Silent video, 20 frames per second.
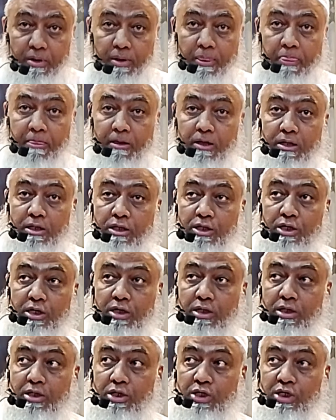
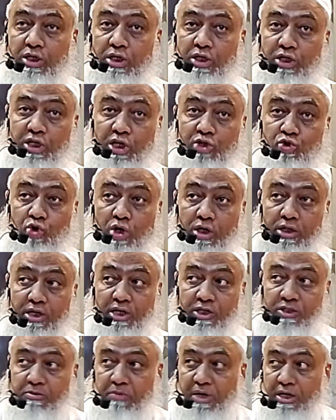अब ये
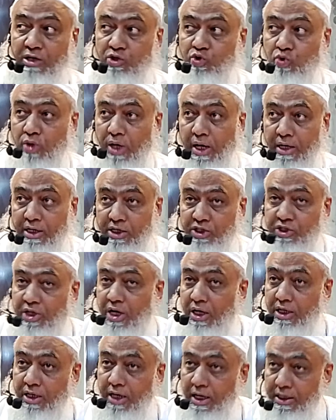जो हदीस मैंने
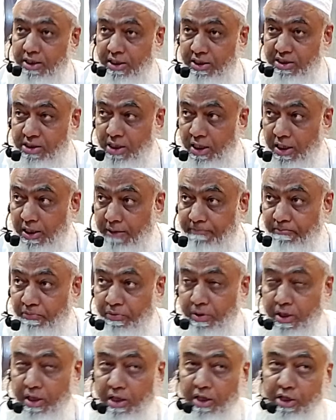सुनाई इस तरह की हदीसें
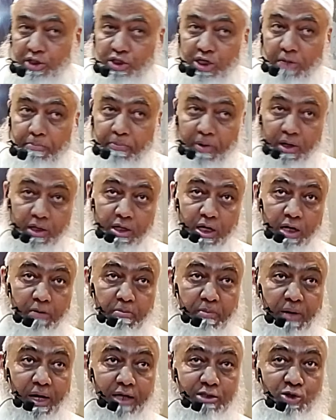हैं ये
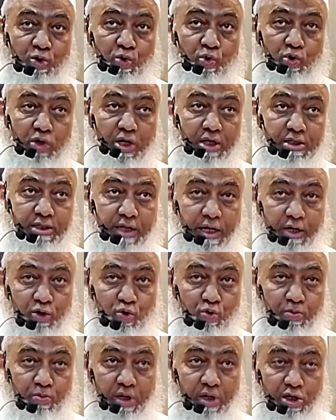पढ़कर बाज़ लोगों के
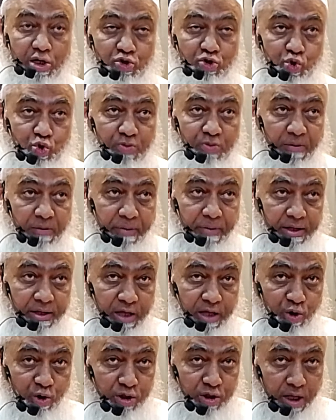जहनों में ये शुबा
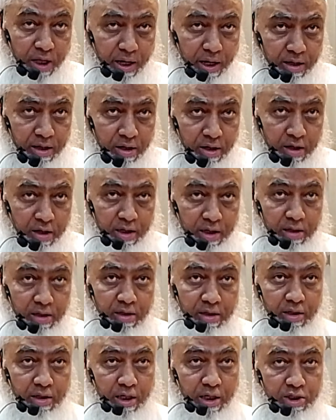पैदा होता है
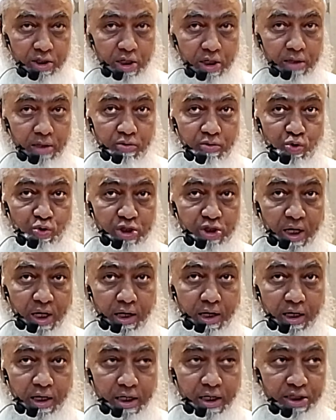कि जी
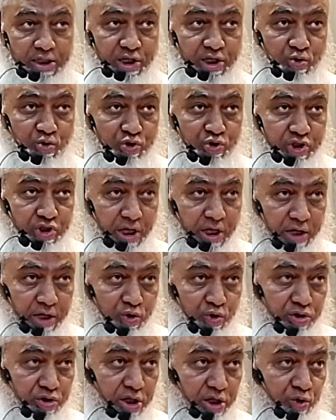रोज़ा रखने से तो
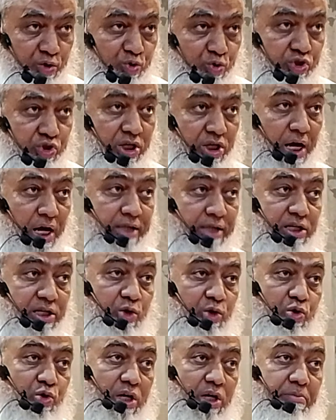सेहत और तंदरुस्ती
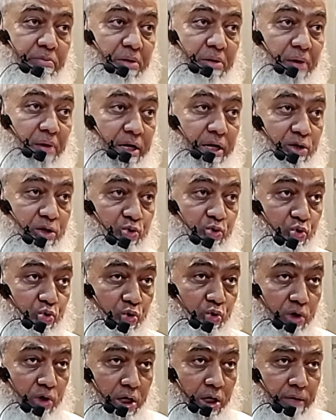हासिल होगी
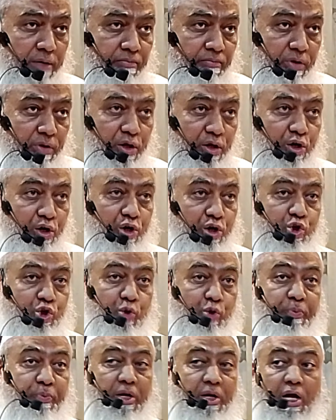बीमारी दूर होगी
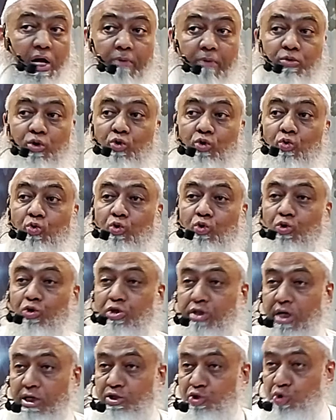तो फिर हम
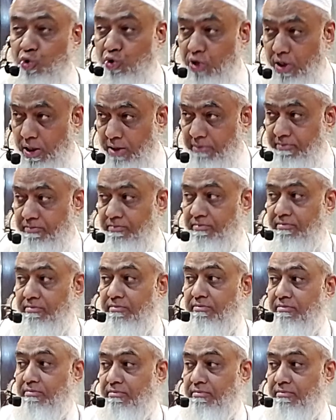क्यों रोज़ा छोड़ें